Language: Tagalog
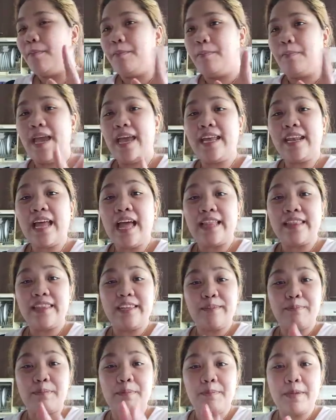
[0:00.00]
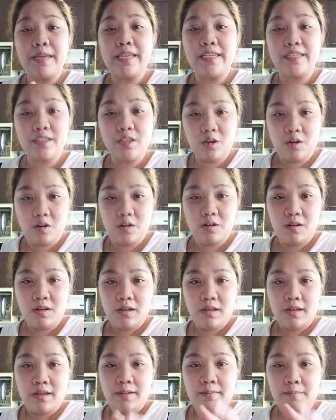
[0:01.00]
pera, tigpipiso,
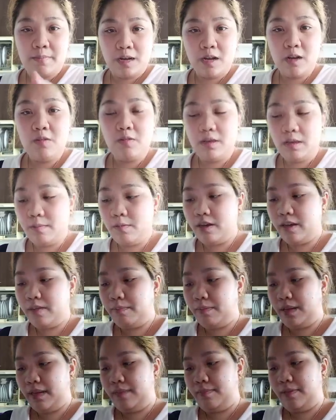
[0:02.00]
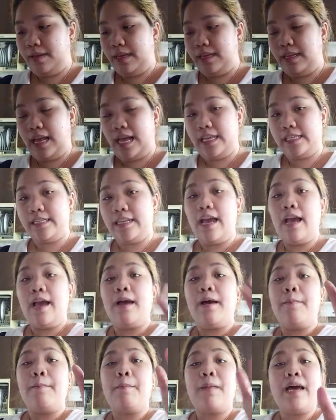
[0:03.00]
pag uwi mo ng Pilipinas,
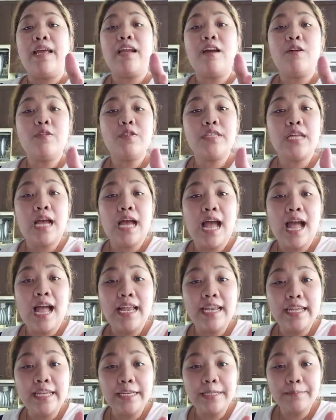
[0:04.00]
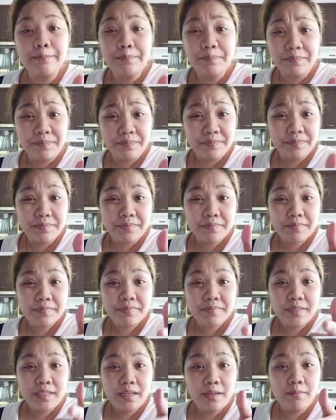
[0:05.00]
para kung sakaling
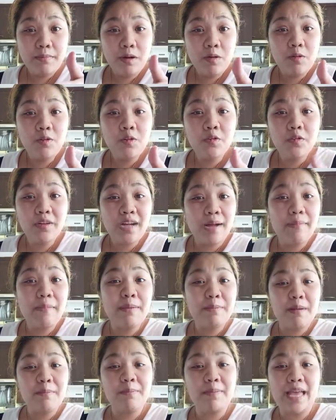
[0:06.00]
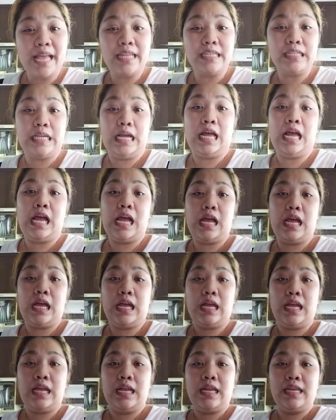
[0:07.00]
makulong ka, may pampiyansa ka.
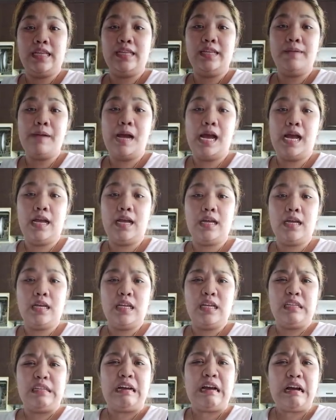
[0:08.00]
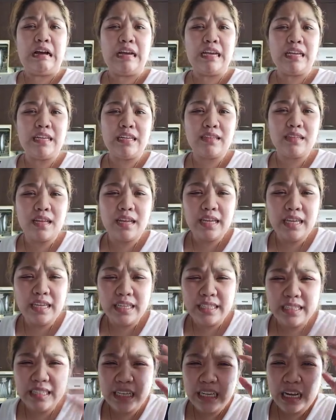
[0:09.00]
'di ba? Nakakairita ka
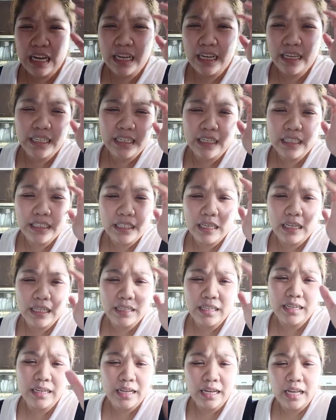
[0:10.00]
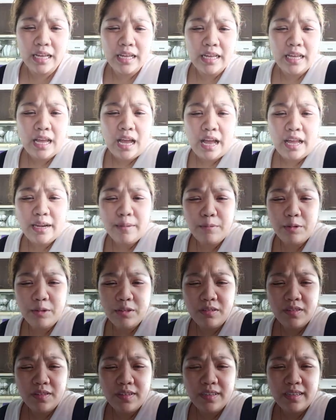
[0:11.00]
eh. Nakakairita ka talaga. Alam mo
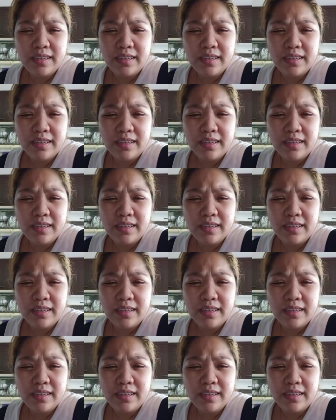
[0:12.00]
yung,